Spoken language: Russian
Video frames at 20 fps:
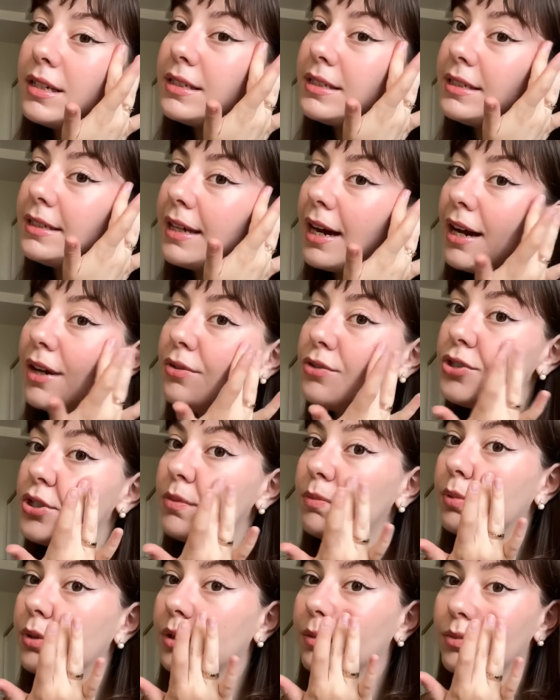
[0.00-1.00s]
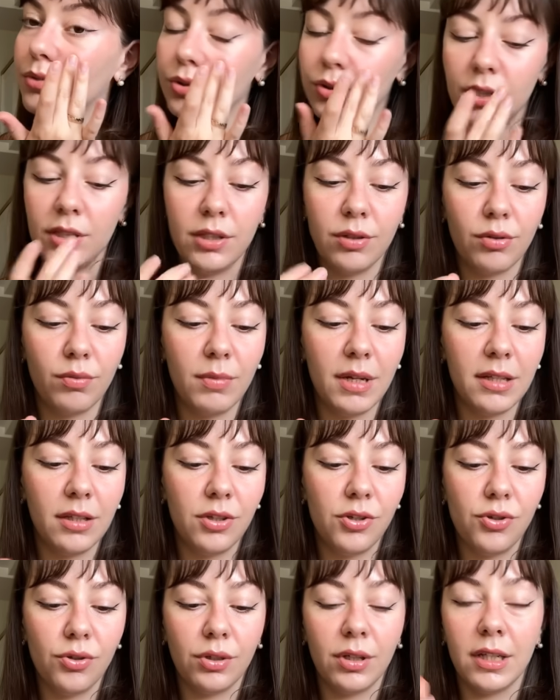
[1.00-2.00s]
сияющим, потому что эти румяна
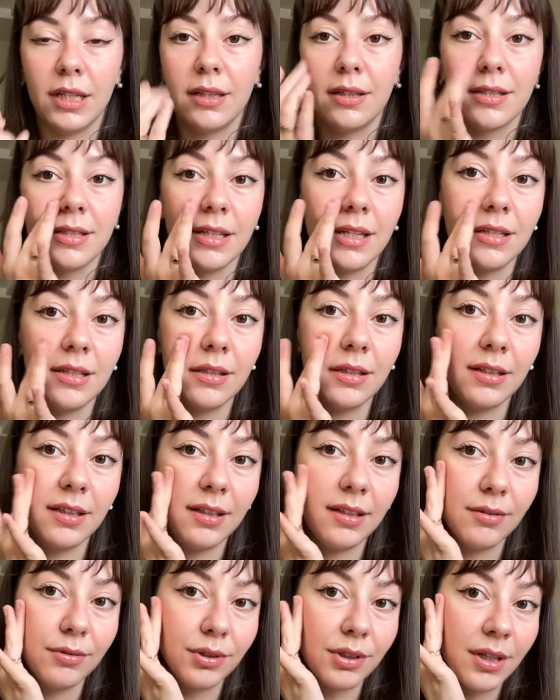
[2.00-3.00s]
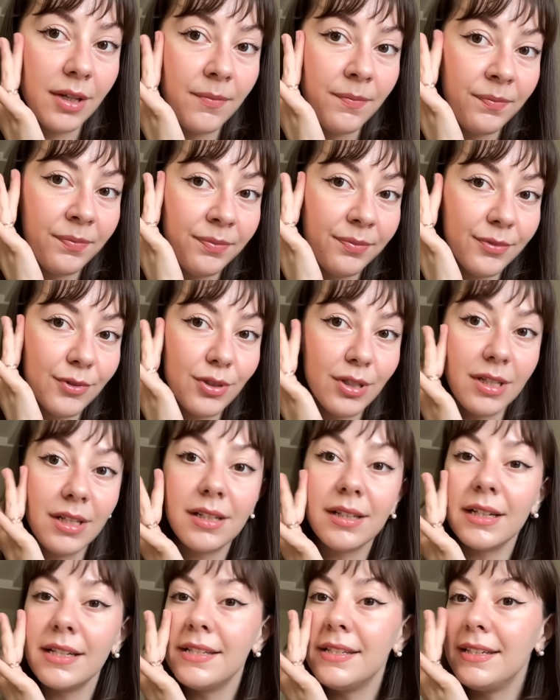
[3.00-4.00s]
еще какие-то, знаете, такие вот ну,
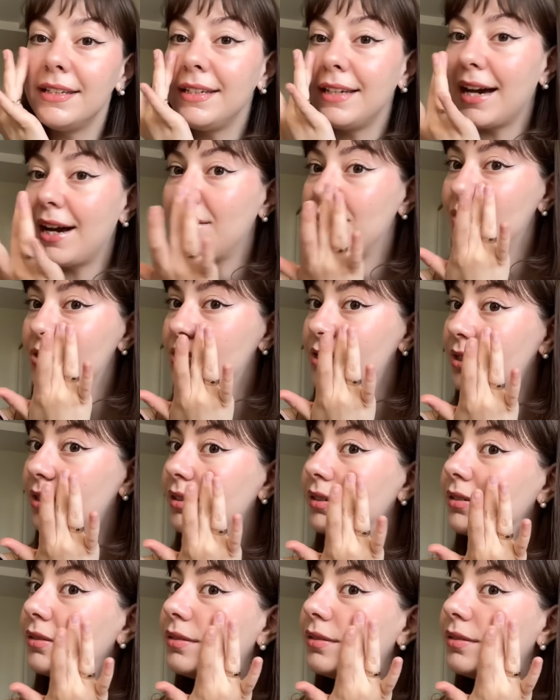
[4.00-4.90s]
слегка сияющие,